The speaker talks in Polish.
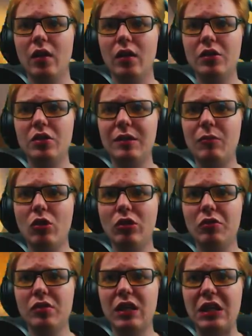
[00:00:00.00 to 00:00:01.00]
Ale że nie mogę
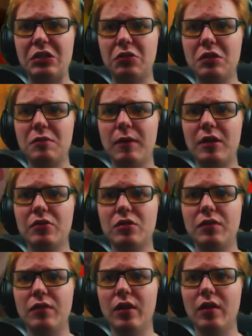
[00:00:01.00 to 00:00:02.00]
tego zakręcić, to jest bardzo
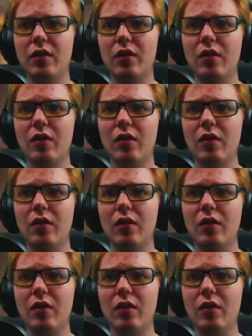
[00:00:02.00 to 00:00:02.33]
dziwne.